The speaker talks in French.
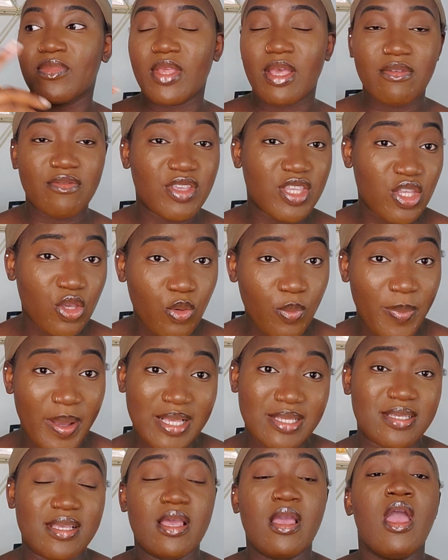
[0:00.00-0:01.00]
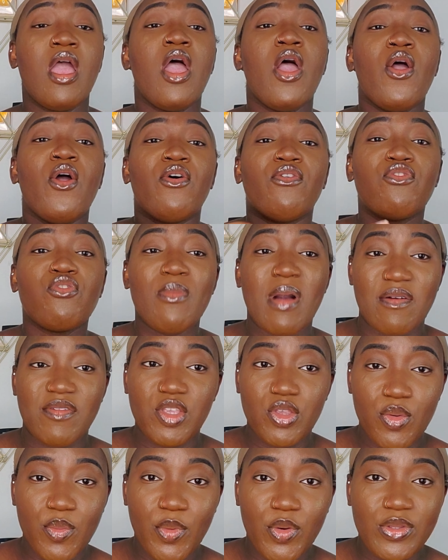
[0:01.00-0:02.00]
vidéo passée, vous m'avez
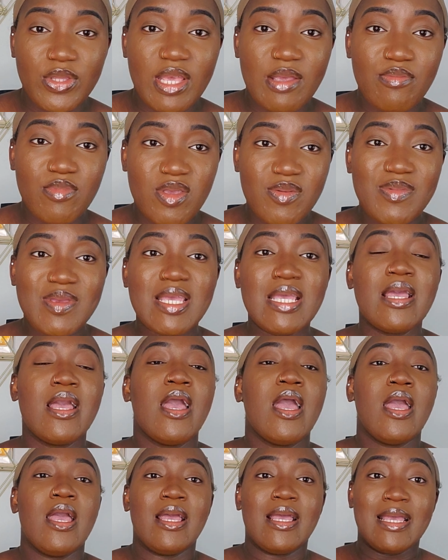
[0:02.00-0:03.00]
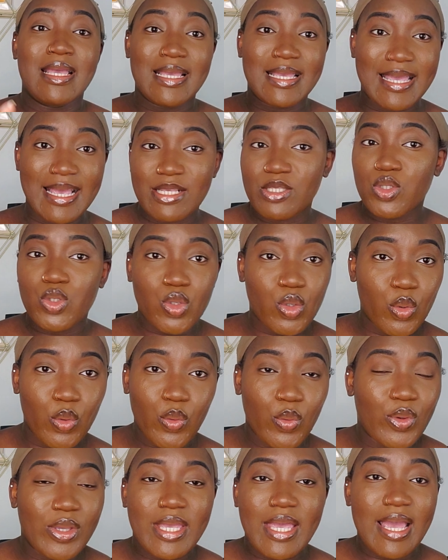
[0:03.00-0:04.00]
demandé, Mimi, qu'est-ce
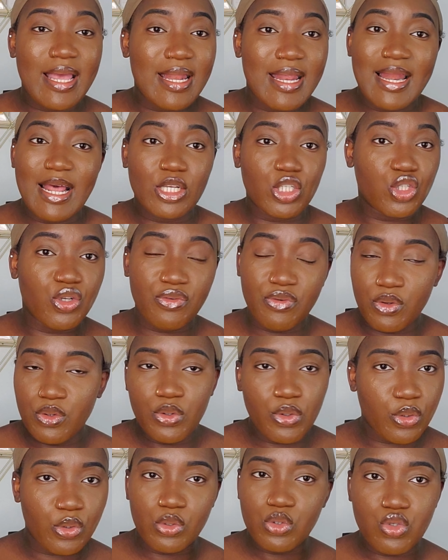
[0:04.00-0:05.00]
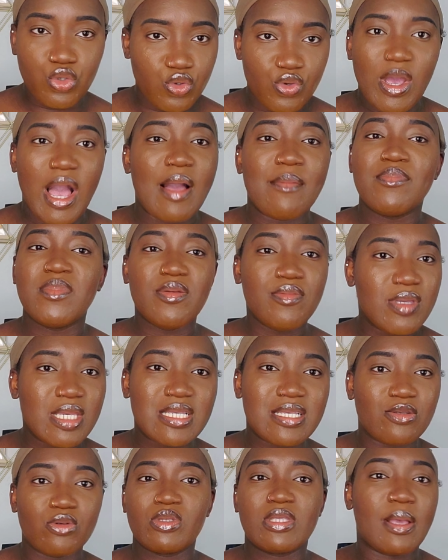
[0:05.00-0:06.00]
que, quelle est la chevelure que tu as, Mimi, ce
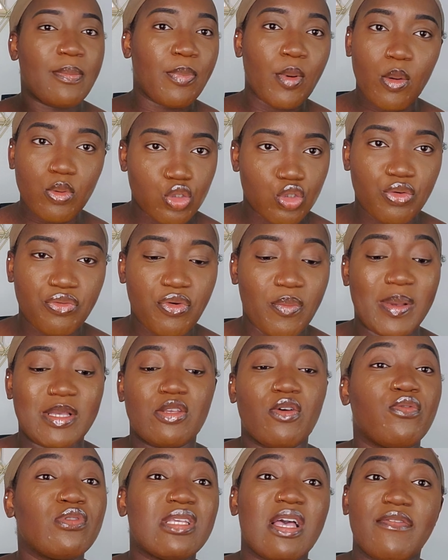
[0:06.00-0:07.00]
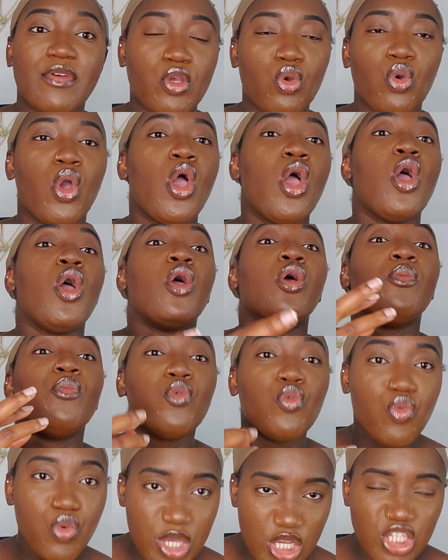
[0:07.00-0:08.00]
sont tes propres cheveux, parce que vous savez que,
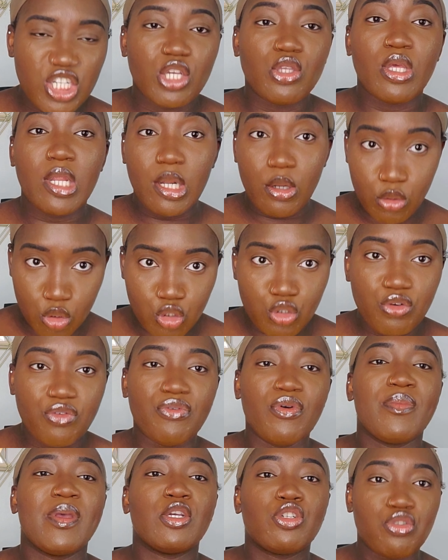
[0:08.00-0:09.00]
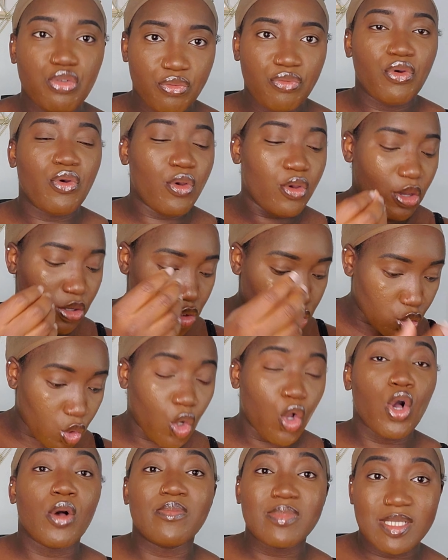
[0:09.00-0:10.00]
oui, j'ai de longs cheveux, mes cheveux sont
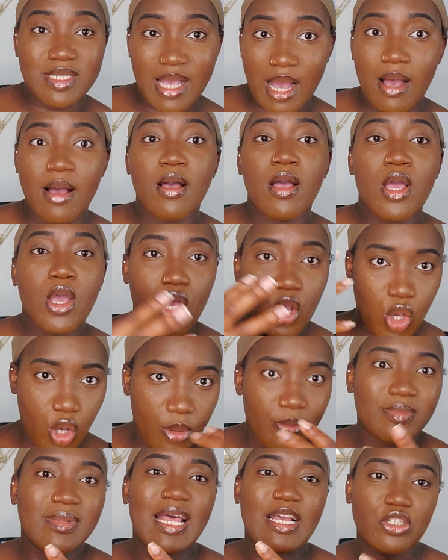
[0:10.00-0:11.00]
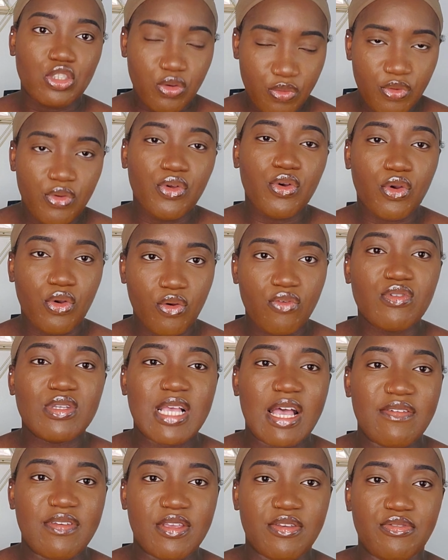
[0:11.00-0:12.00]
comme ça, comme la chevelure que vous
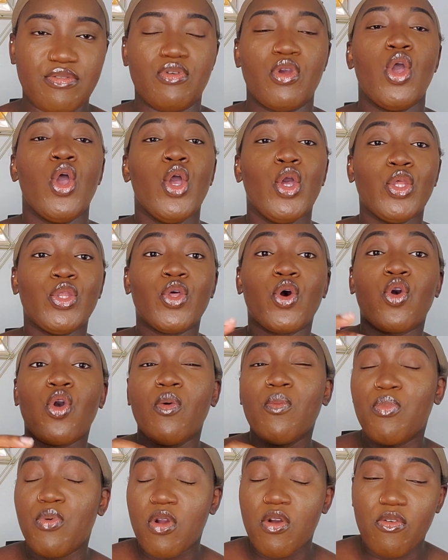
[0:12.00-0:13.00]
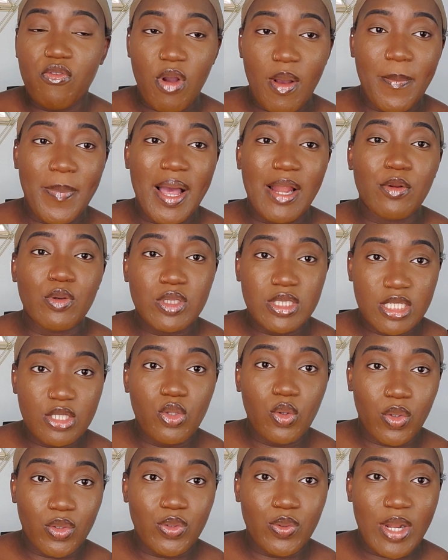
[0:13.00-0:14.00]
avez vue. Donc, on vous voir par le
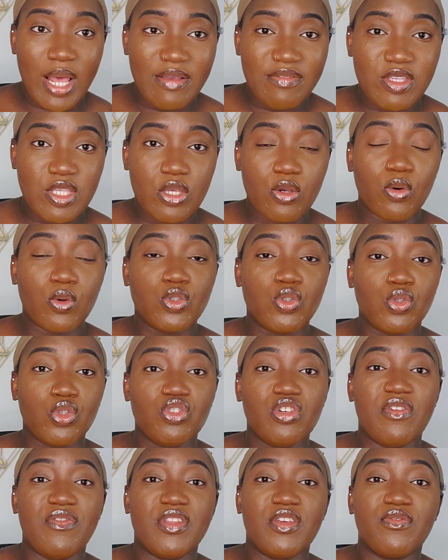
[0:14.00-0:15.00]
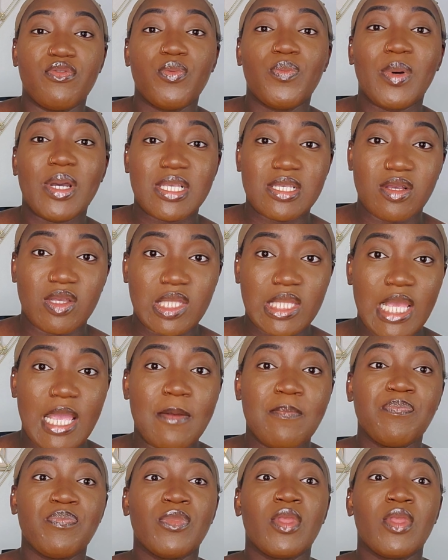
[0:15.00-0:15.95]
titre de la vidéo, aujourd'hui, je vais venir vous présenter